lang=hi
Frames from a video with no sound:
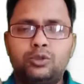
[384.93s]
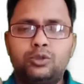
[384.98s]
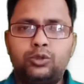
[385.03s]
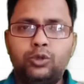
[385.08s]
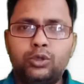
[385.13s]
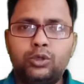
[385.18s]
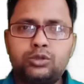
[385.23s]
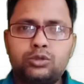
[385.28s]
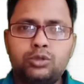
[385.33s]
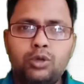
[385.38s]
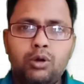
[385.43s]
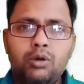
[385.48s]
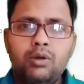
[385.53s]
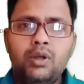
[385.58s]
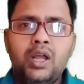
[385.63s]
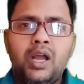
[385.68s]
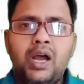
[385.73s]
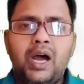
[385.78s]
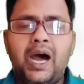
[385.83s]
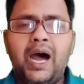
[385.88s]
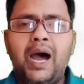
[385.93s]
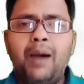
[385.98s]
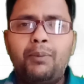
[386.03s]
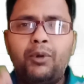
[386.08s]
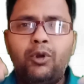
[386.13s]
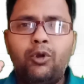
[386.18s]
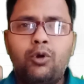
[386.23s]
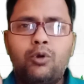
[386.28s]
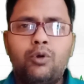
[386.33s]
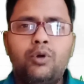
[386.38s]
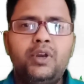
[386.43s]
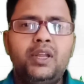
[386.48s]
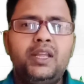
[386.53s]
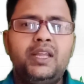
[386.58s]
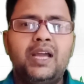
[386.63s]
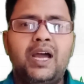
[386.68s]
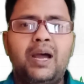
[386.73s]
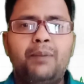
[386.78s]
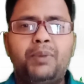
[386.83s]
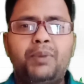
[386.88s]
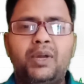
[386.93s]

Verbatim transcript: तो दोस्तों आप लोगों ने यहाँ